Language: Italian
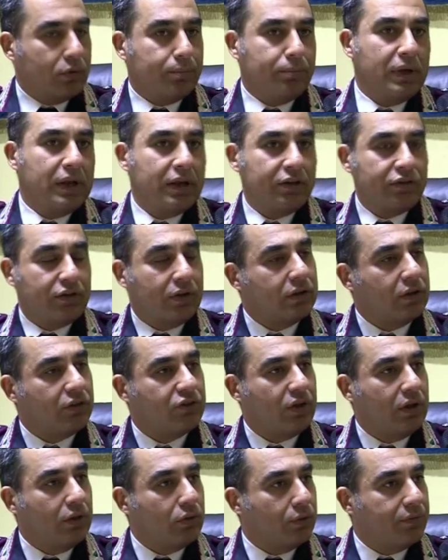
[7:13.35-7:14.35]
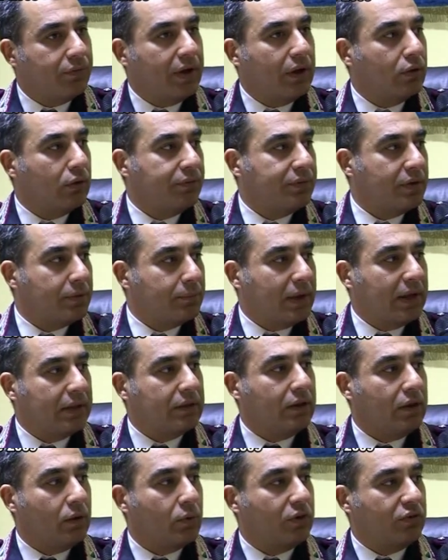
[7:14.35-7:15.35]
1700 vengono
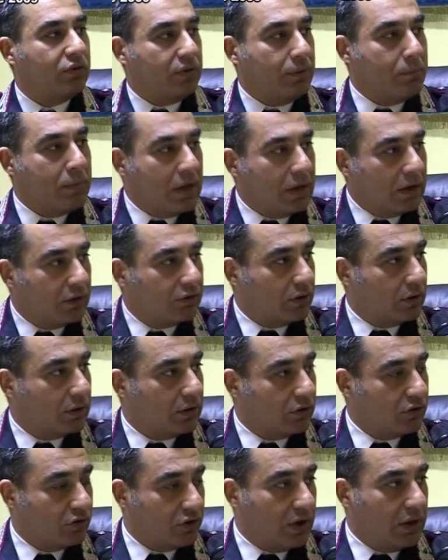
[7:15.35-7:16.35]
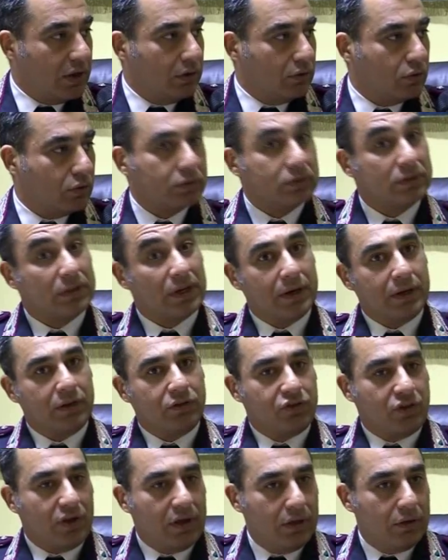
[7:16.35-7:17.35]
fermati, di questi 1700,
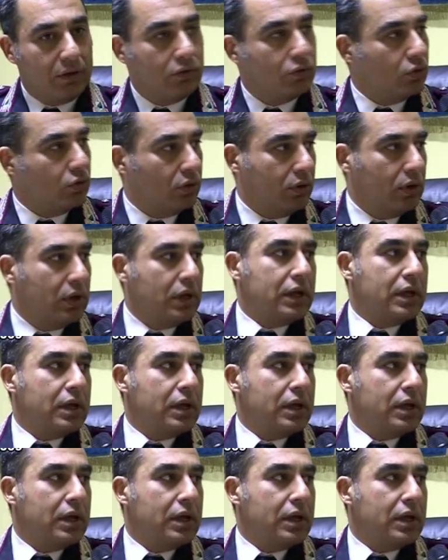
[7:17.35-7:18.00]
300